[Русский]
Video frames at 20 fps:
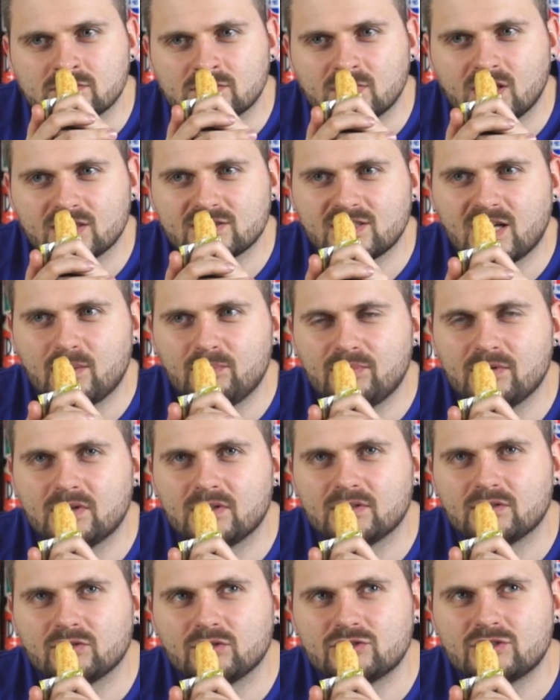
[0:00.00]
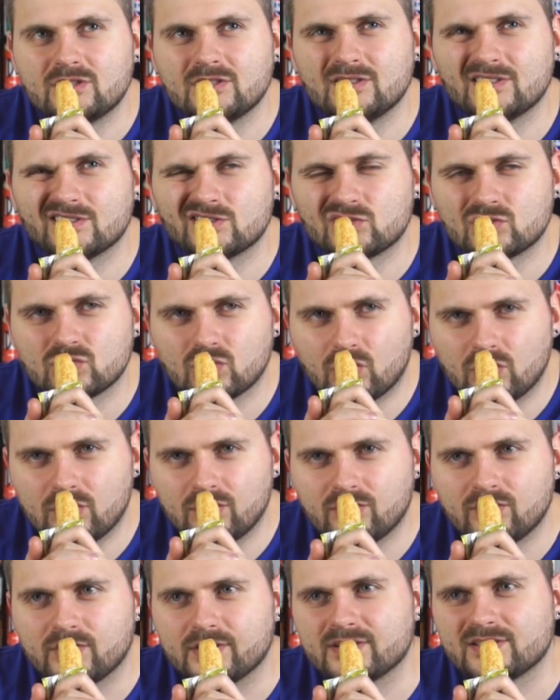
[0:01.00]
На запах очень
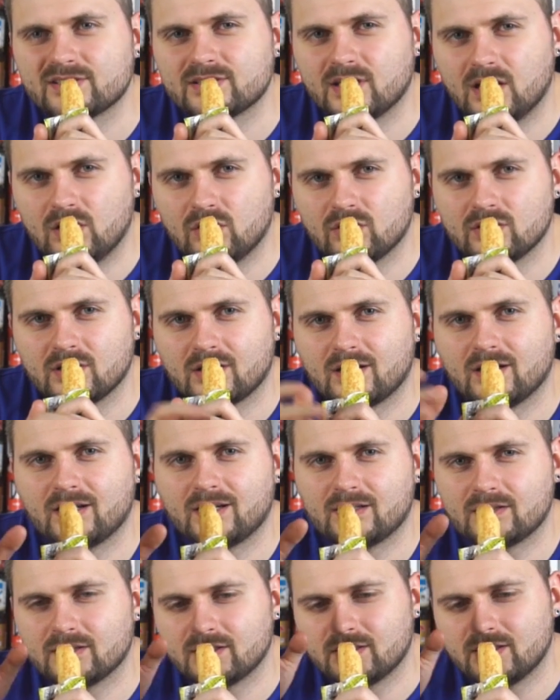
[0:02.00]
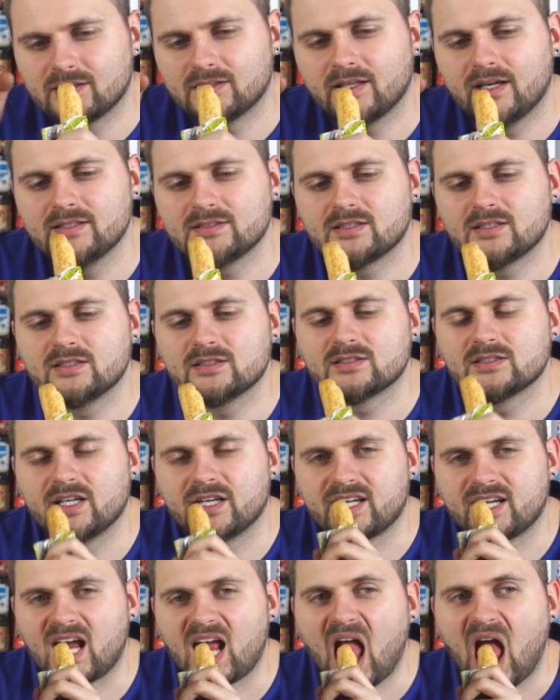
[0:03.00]
соево, солено, как китайские
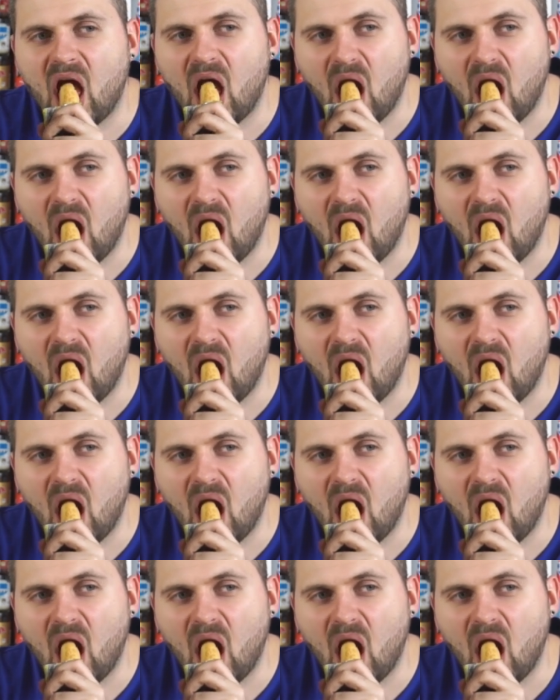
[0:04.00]
снеки.